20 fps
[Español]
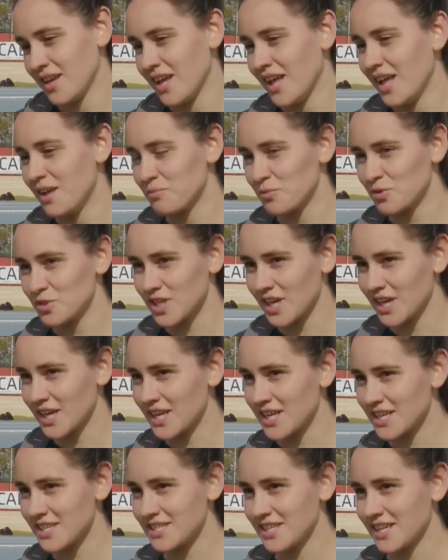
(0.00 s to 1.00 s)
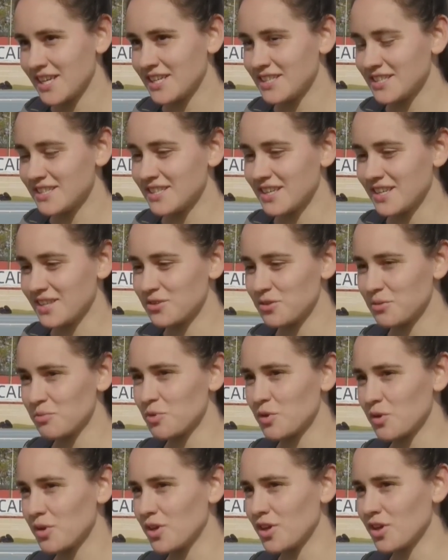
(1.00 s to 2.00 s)
Muchas gracias, estoy
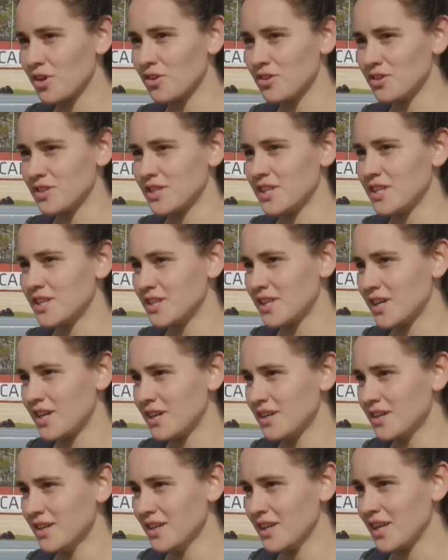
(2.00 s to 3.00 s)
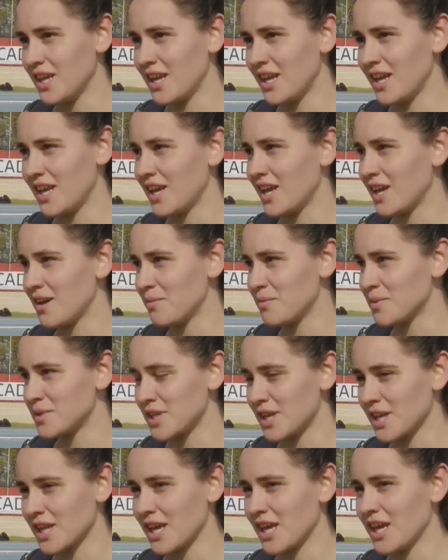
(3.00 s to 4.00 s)
muy contenta, eh, a
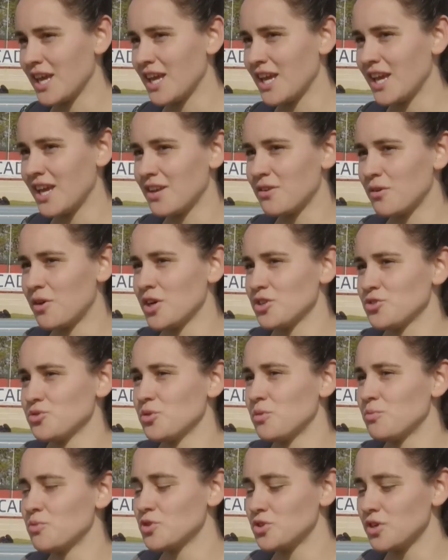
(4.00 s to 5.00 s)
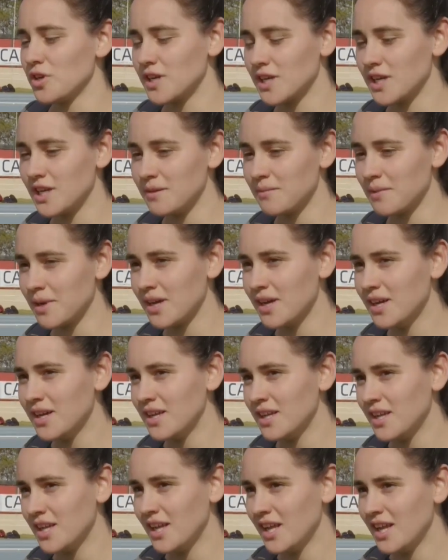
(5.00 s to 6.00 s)
pesar que nos ayudó mucho el clima.
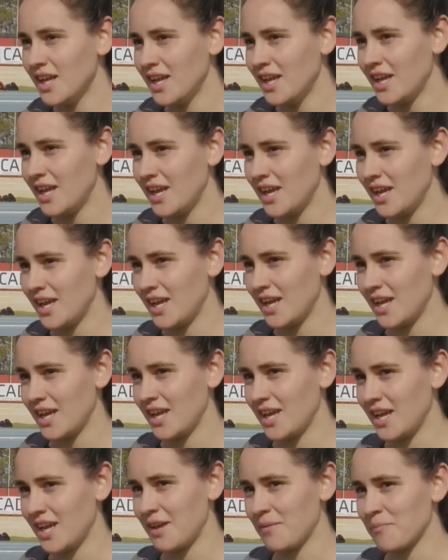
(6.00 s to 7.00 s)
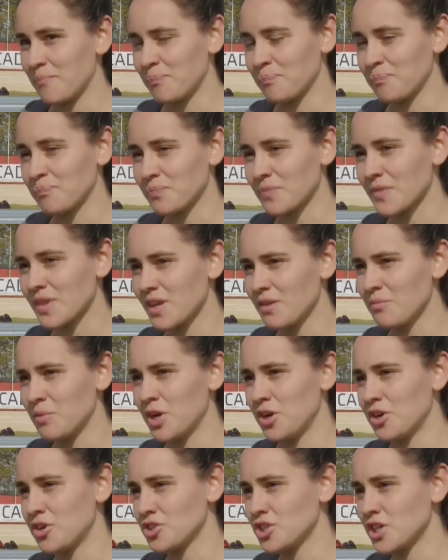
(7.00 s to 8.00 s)
Eh,
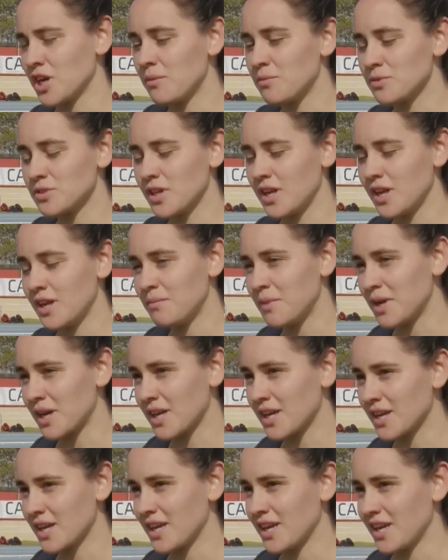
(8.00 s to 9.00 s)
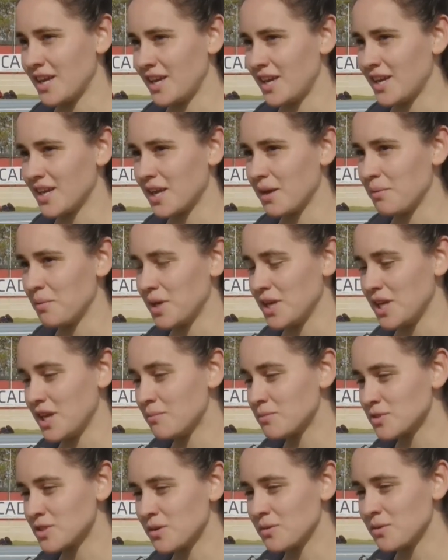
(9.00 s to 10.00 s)
bueno, no llegamos a la marca que,
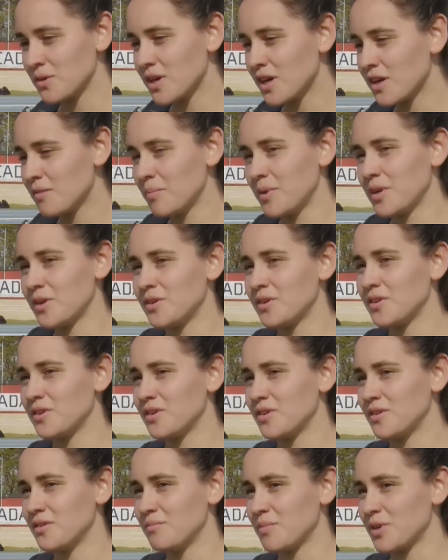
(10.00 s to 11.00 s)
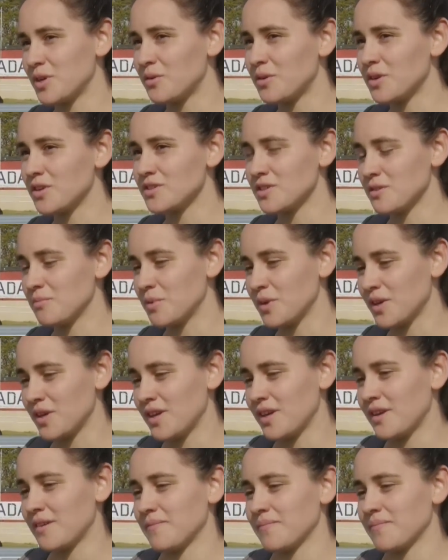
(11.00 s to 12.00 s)
veníamos a buscar, pero, bueno, se puede,